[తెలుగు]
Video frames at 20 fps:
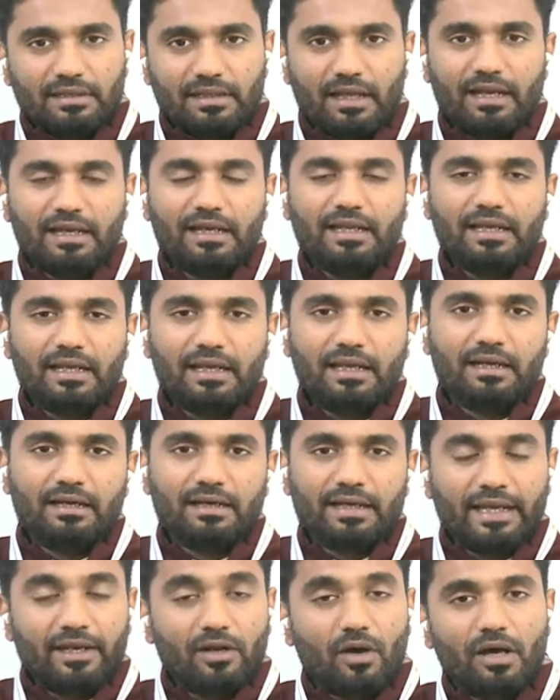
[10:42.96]
దాన్ని
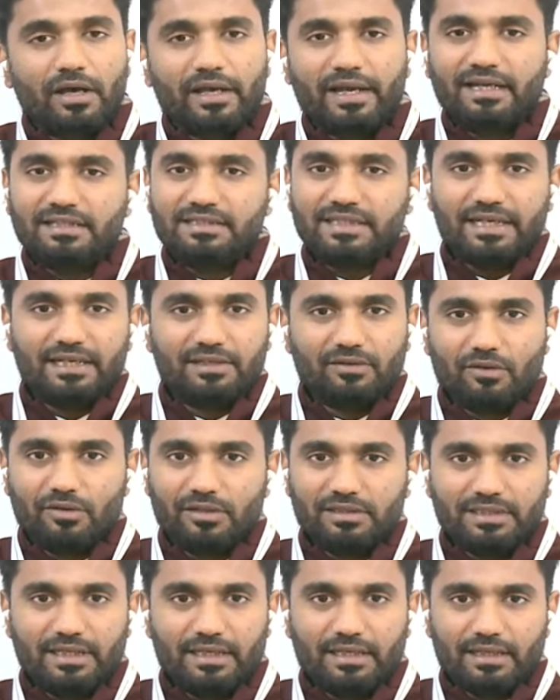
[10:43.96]
ఇనాగ్రేట్ చేయడం
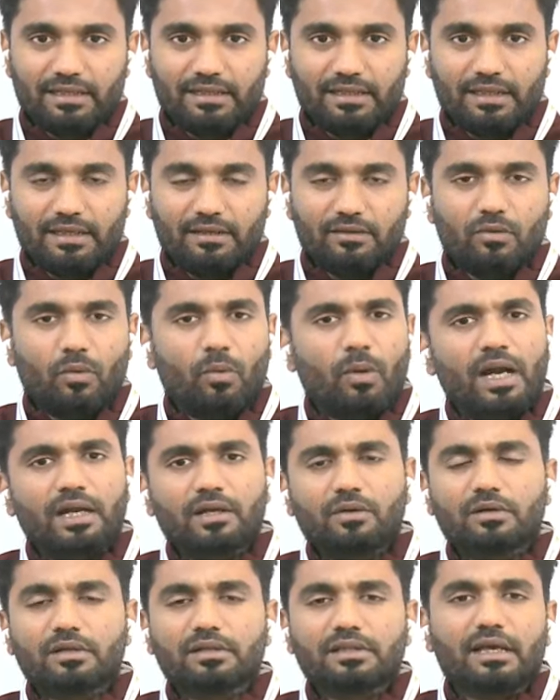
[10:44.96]
కూడా జరిగింది
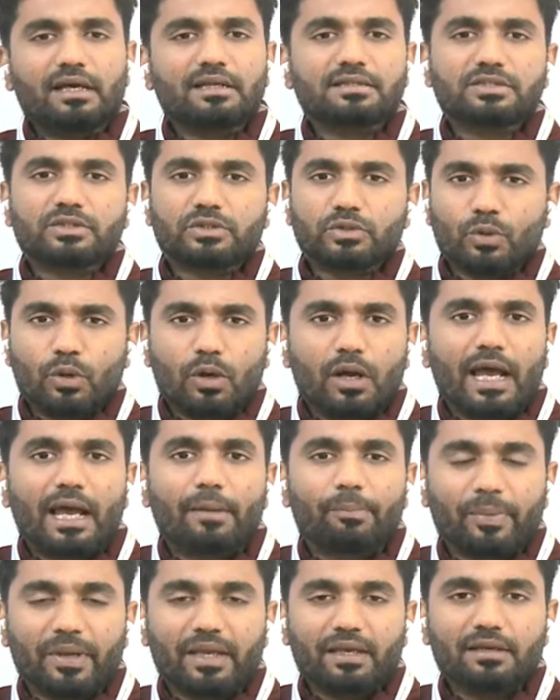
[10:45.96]
వాళ్ళు కూడా దే ఆర్ సో
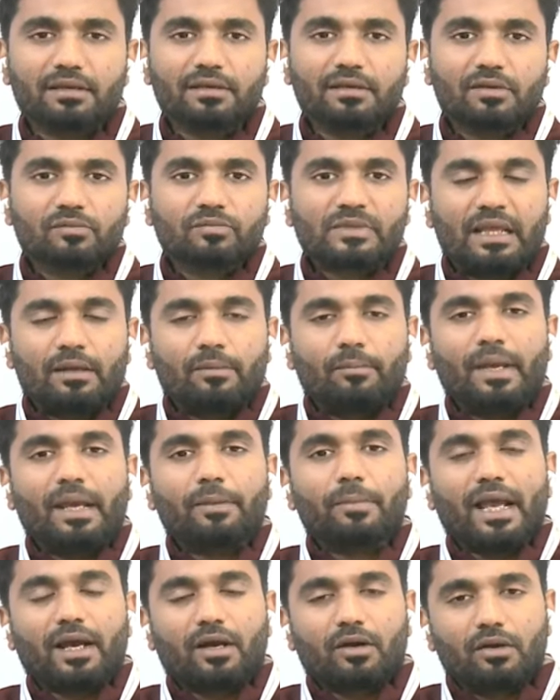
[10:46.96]
హ్యాపీ
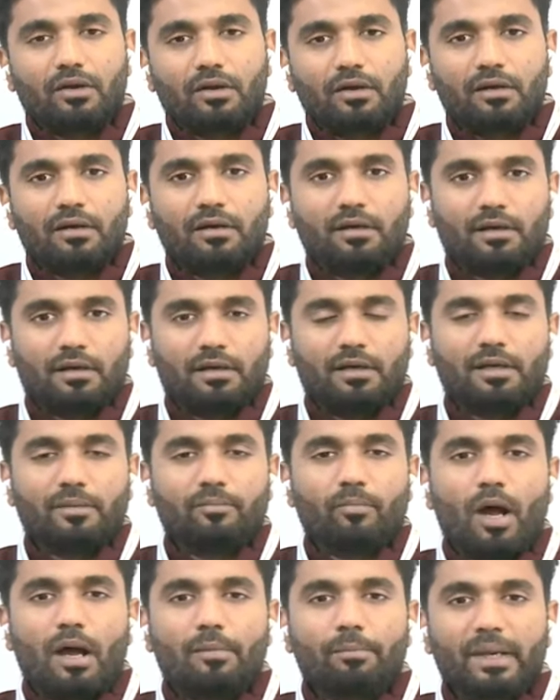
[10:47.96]
మేము ఎక్కడో
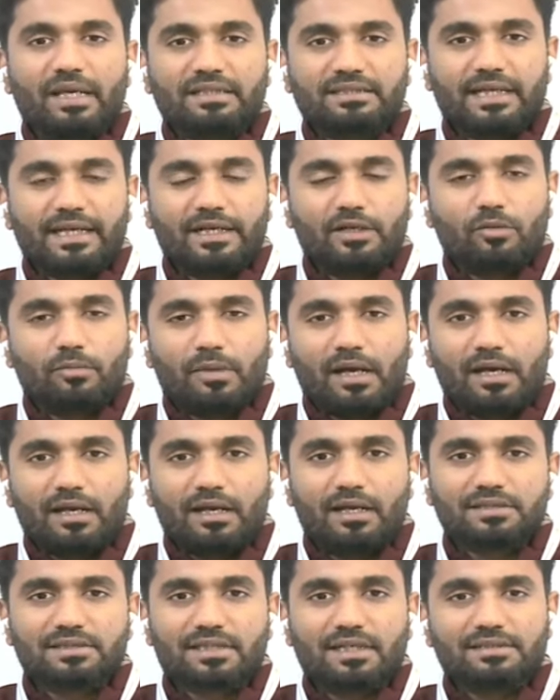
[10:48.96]
బాంబే సైడో
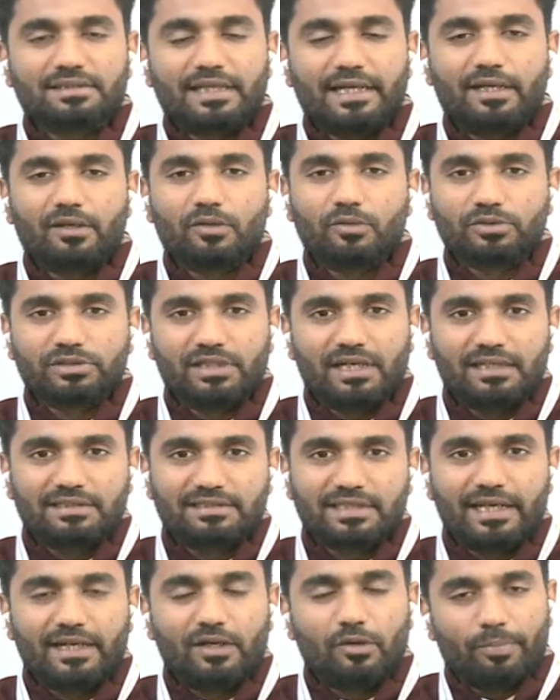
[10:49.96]
మహారాష్ట్ర సైడో
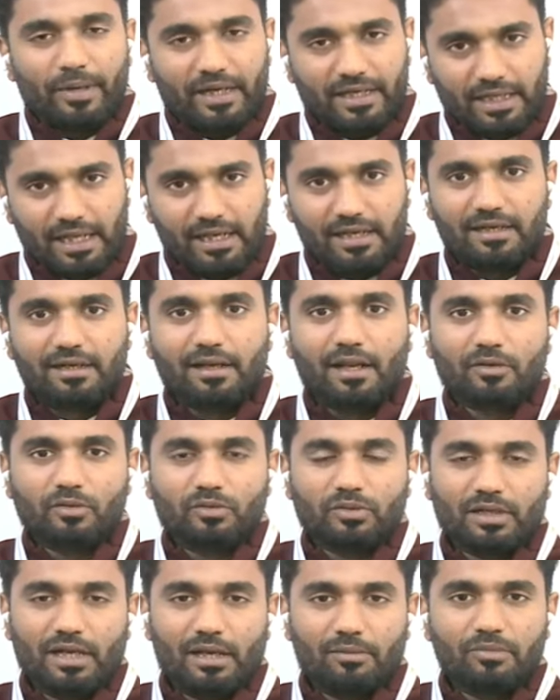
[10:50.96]
గుజరాత్ సైడో పెట్టాలని
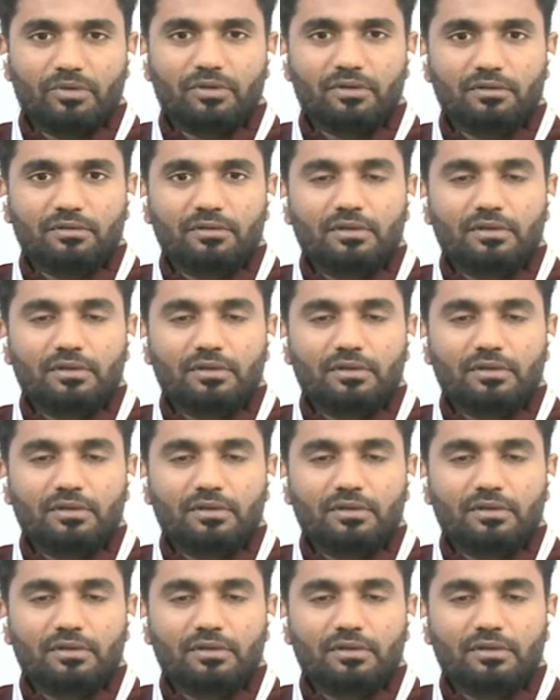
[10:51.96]
అనుకున్నాము